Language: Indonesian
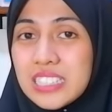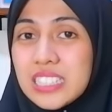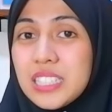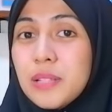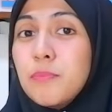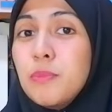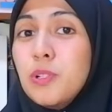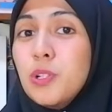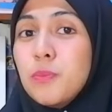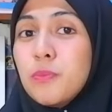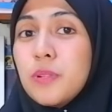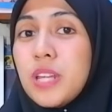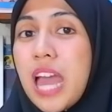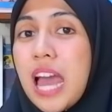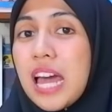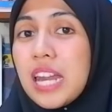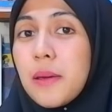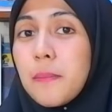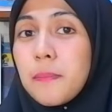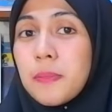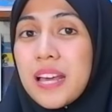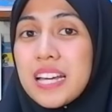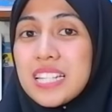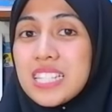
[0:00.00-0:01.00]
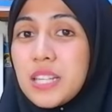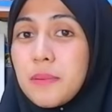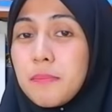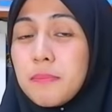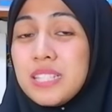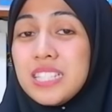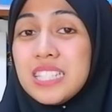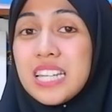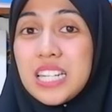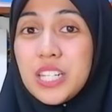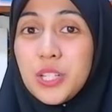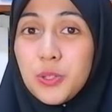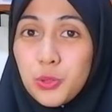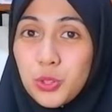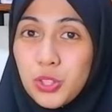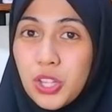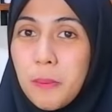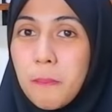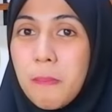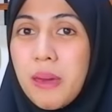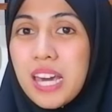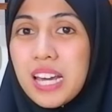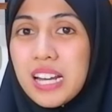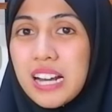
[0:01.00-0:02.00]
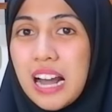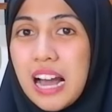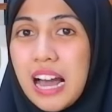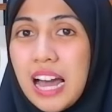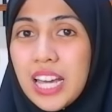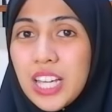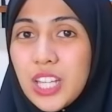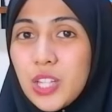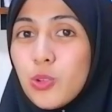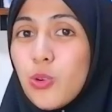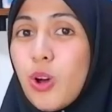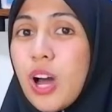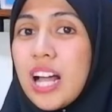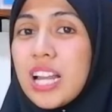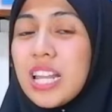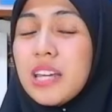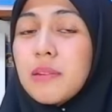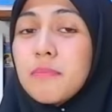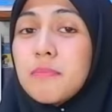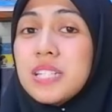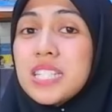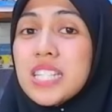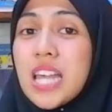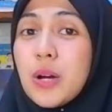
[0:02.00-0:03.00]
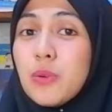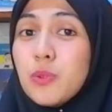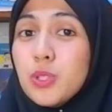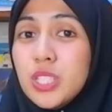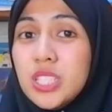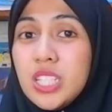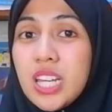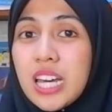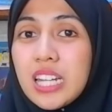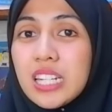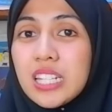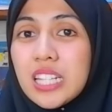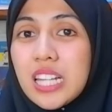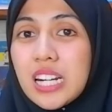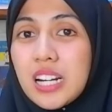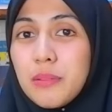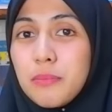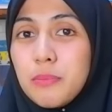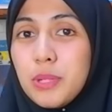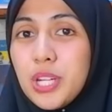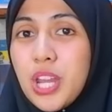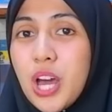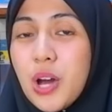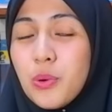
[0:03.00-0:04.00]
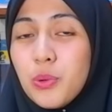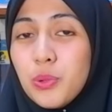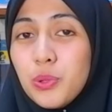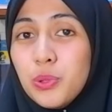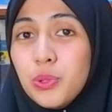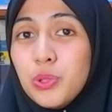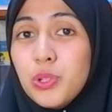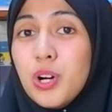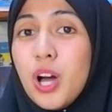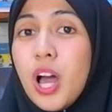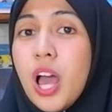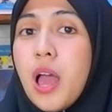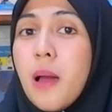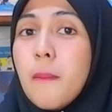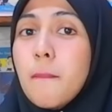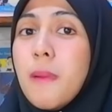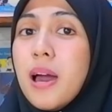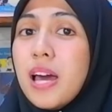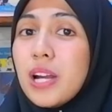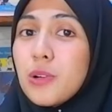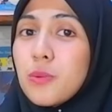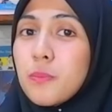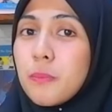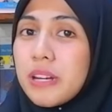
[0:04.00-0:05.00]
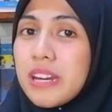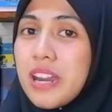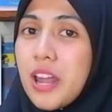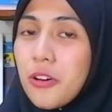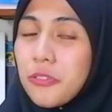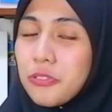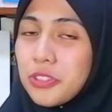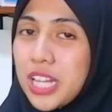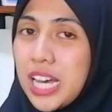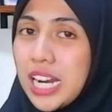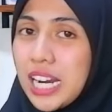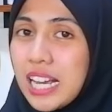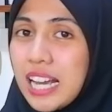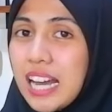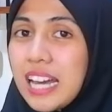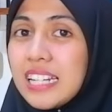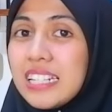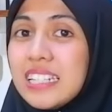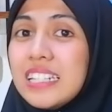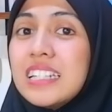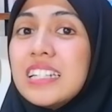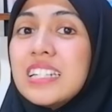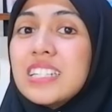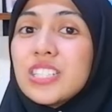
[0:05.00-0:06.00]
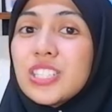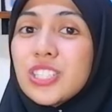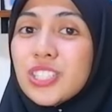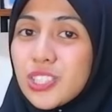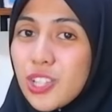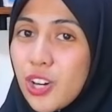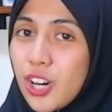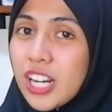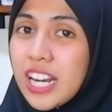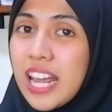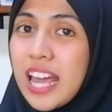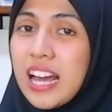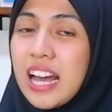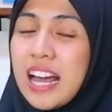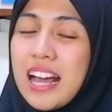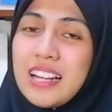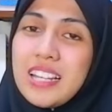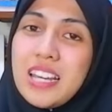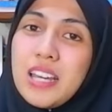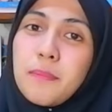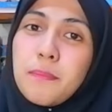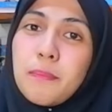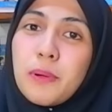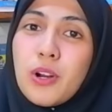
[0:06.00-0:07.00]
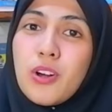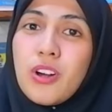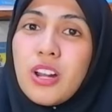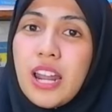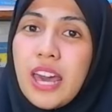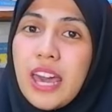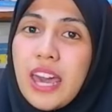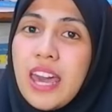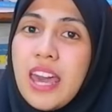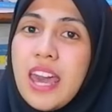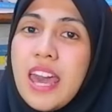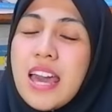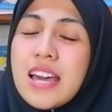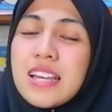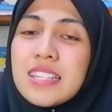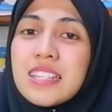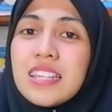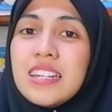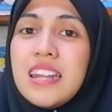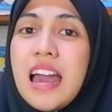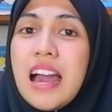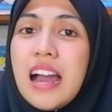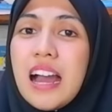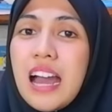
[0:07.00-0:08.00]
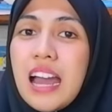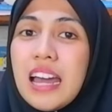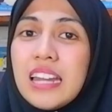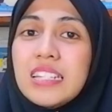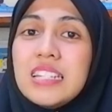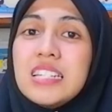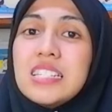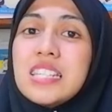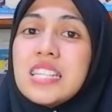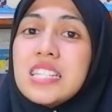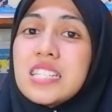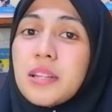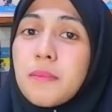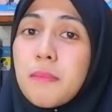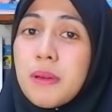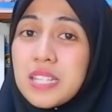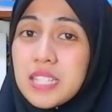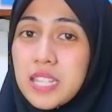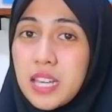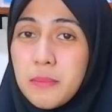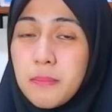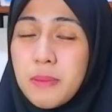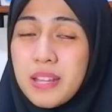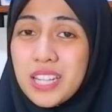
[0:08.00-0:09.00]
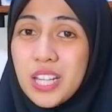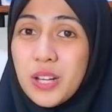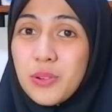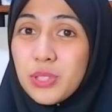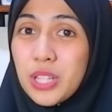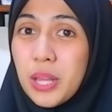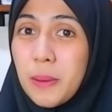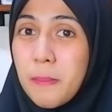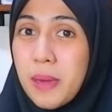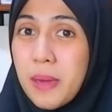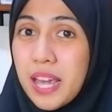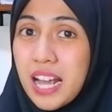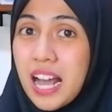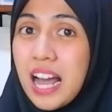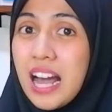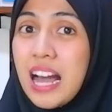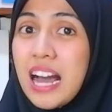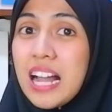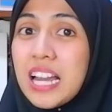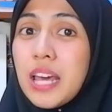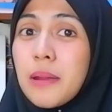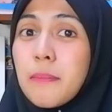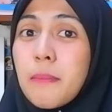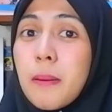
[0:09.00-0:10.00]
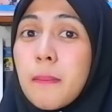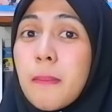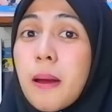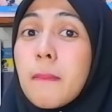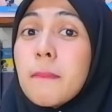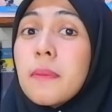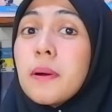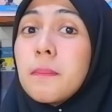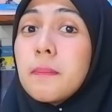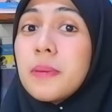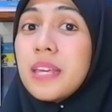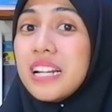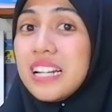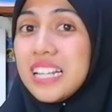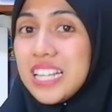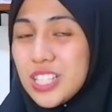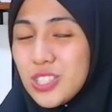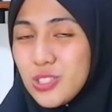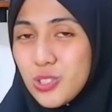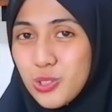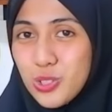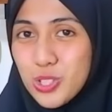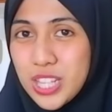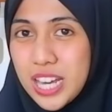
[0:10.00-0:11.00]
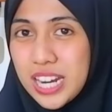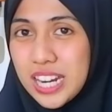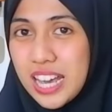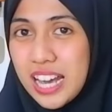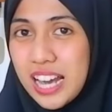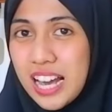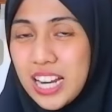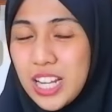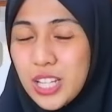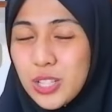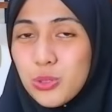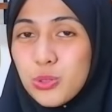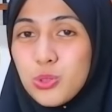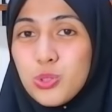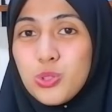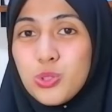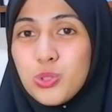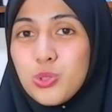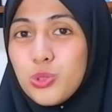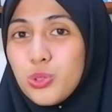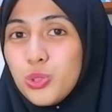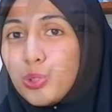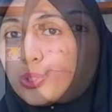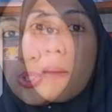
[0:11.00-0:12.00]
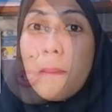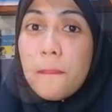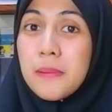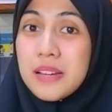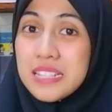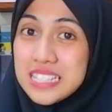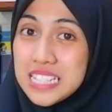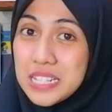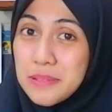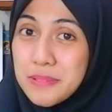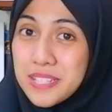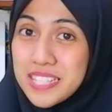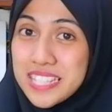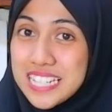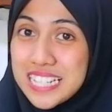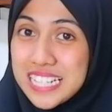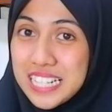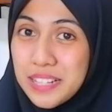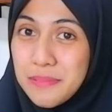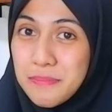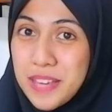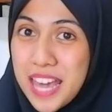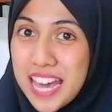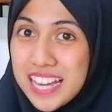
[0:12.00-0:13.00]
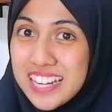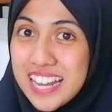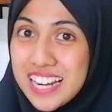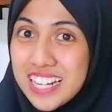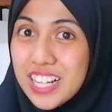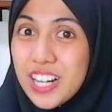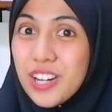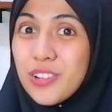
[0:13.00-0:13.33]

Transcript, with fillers: sebelum diadaptasi menjadi UTBK, itu kalian bisa ujian terlebih dahulu, baru mendaftarkan skor yang kalian peroleh. Sedangkan di sistem SNBT UTBK kalian memang memilih jurusan yang kalian tuju dulu. Masing-masing kelebihan dan